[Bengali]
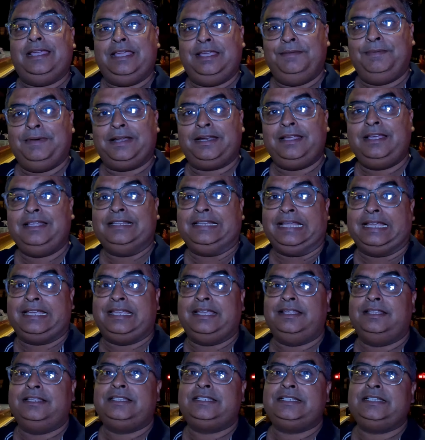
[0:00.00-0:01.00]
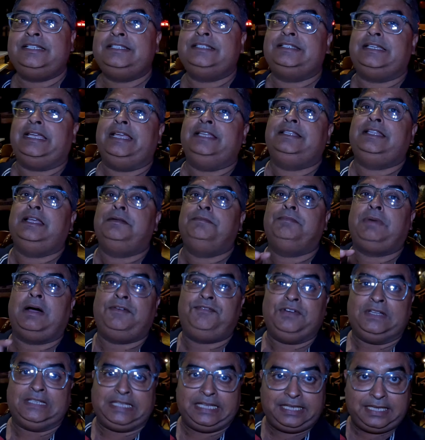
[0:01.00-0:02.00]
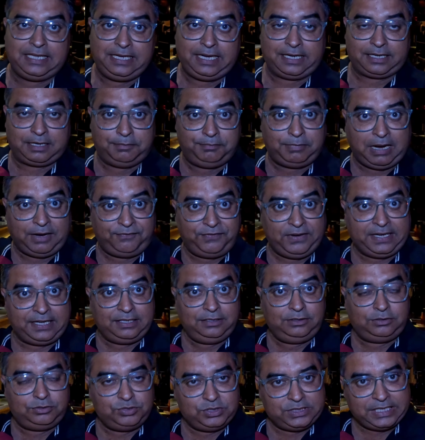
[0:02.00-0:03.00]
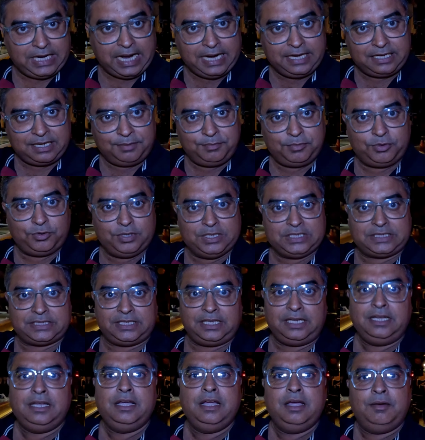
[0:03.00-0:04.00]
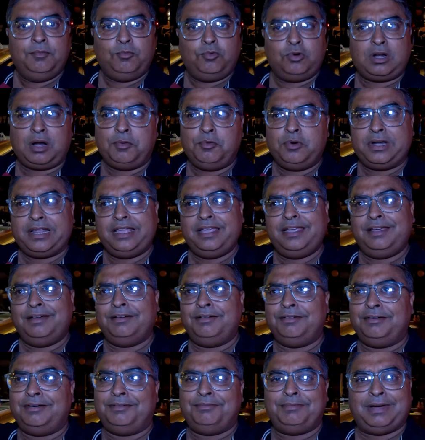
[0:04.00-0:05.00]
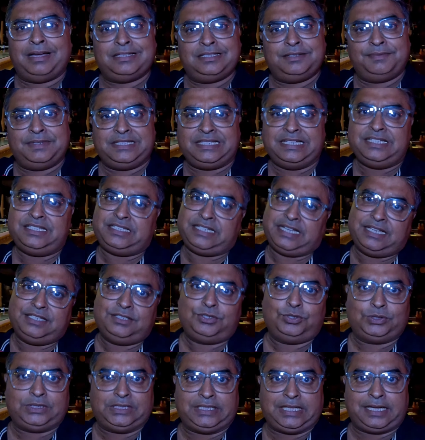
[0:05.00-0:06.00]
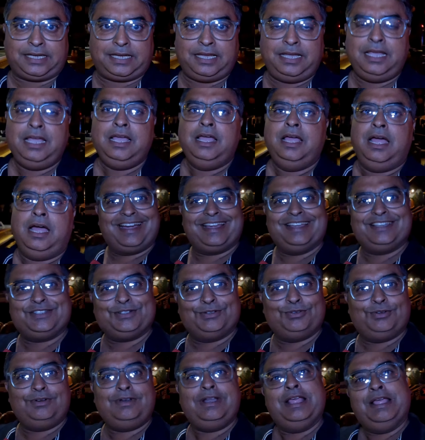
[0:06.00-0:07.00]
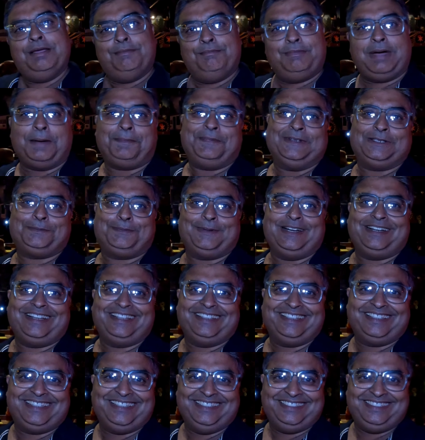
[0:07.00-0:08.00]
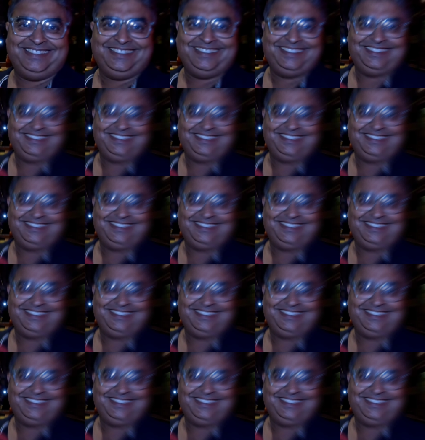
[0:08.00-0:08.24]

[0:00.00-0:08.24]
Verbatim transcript: এইবারে দেখিয়ে দিচ্ছি যে এদের বাফেতে কি লাগে বাফে কিন্তু যে আইটেম রয়েছে মোটামুটি মাঝে মাঝেই চেঞ্জ হতে থাকে আগে চলুন বাফে স্প্রেটা দেখিয়ে দিই